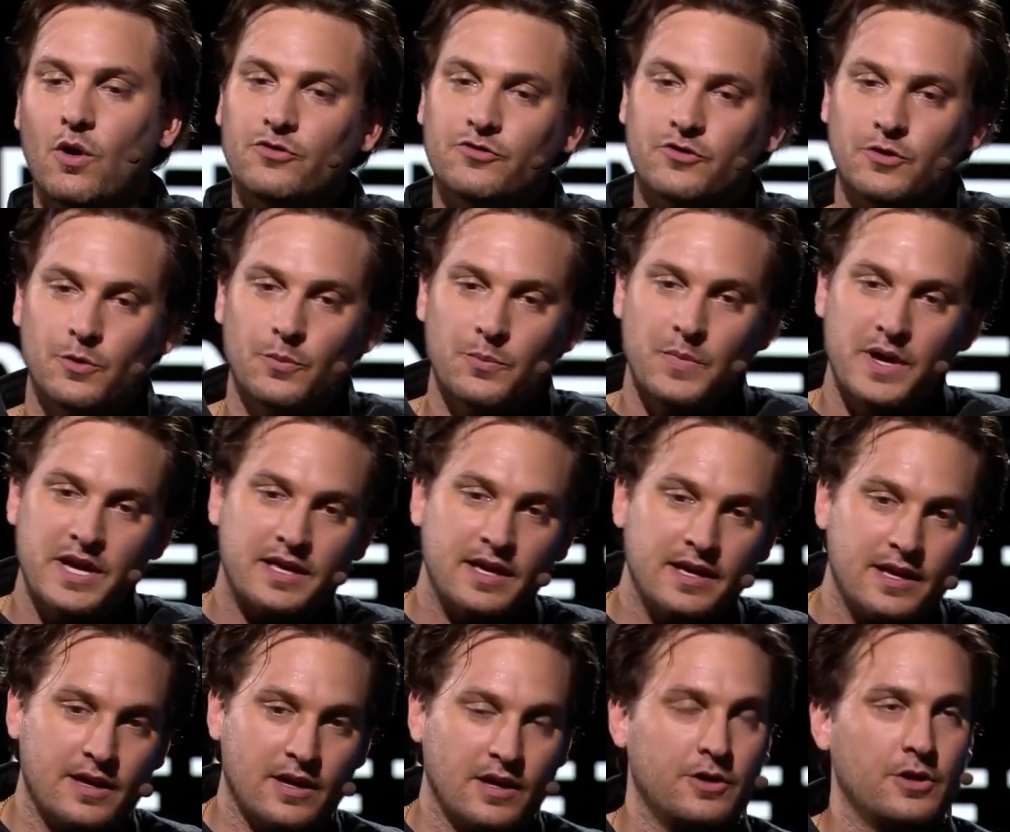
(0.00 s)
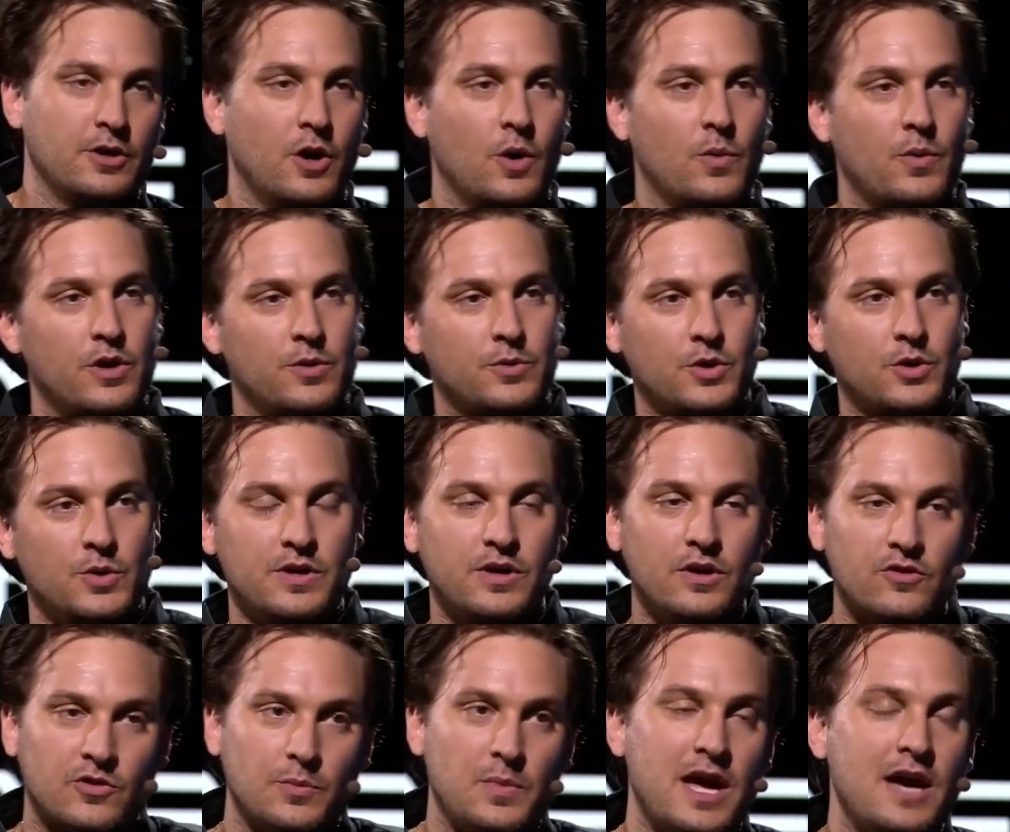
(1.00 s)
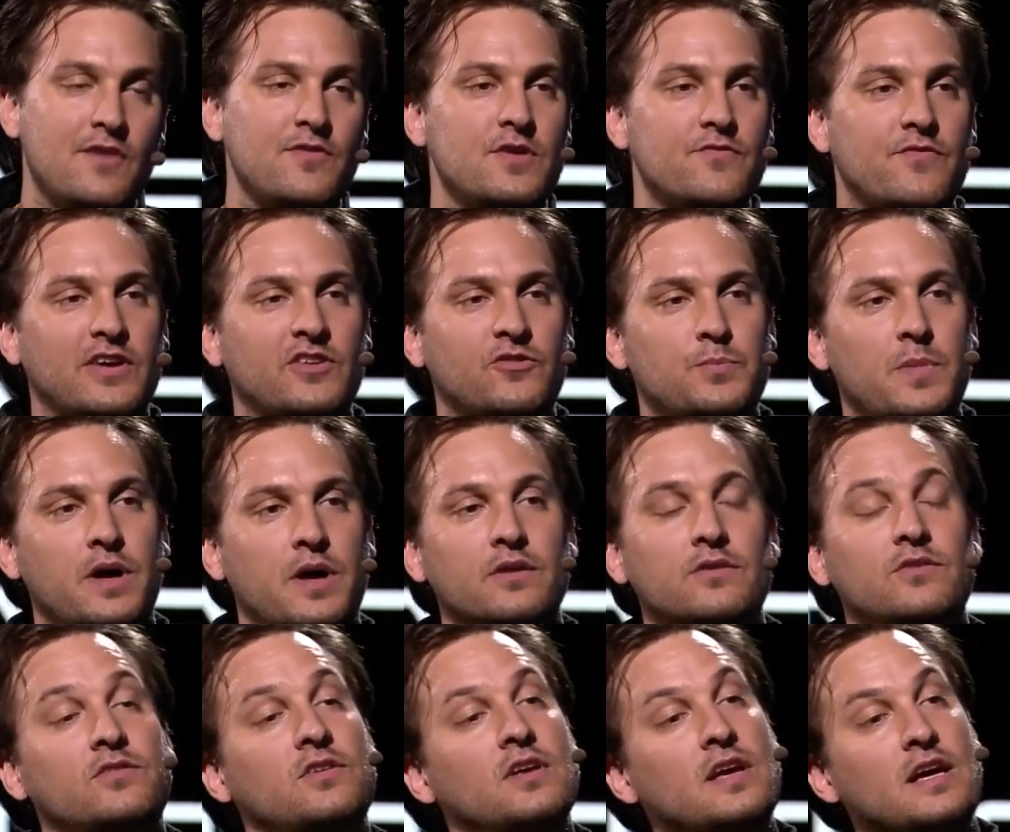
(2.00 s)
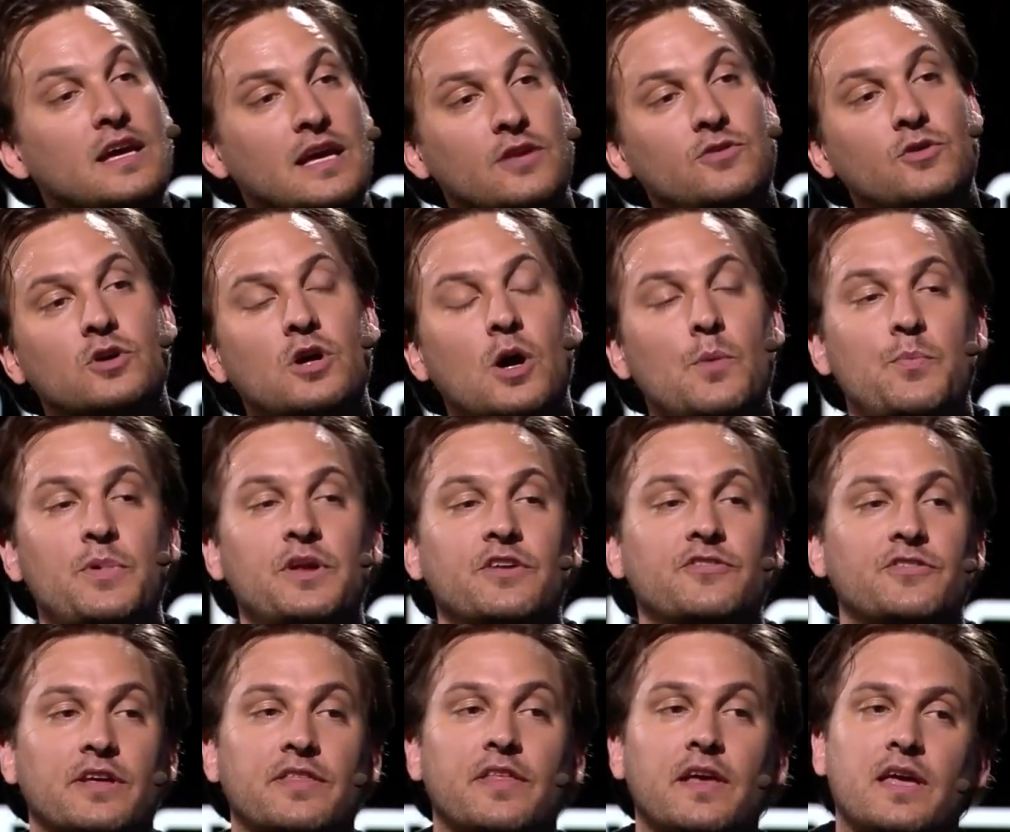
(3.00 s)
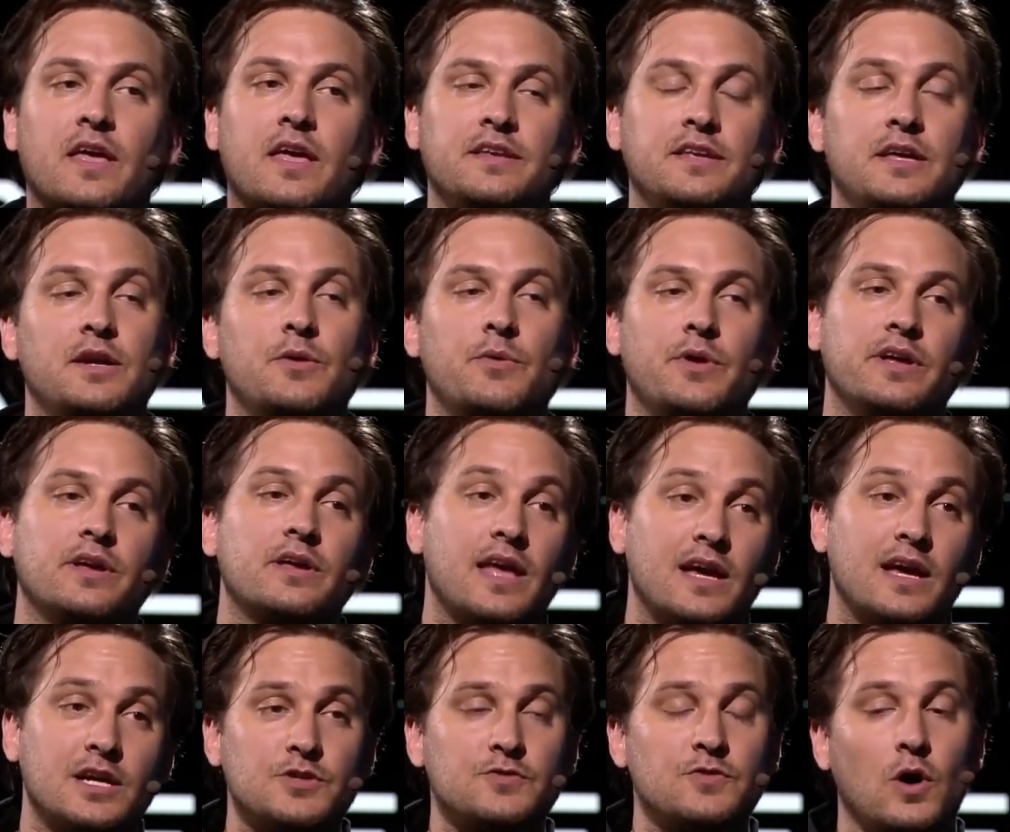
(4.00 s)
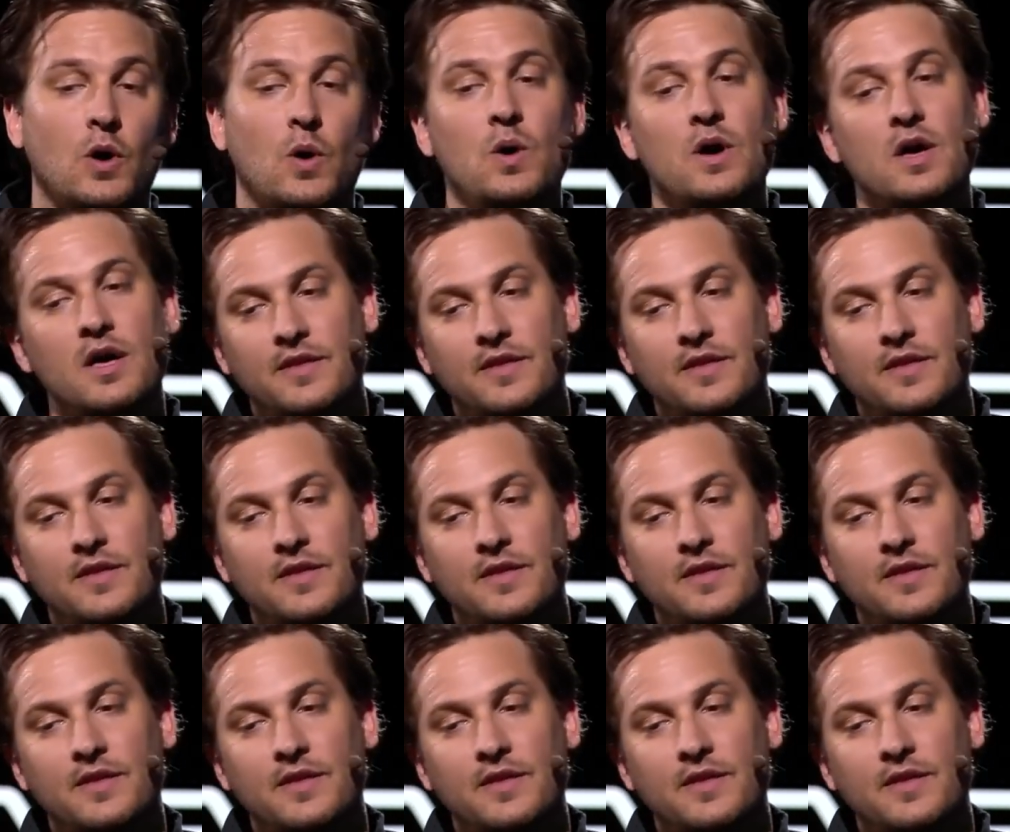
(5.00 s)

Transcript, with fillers: vào các công ty có thể tạo ra dòng tiền mà sau này có thể được trả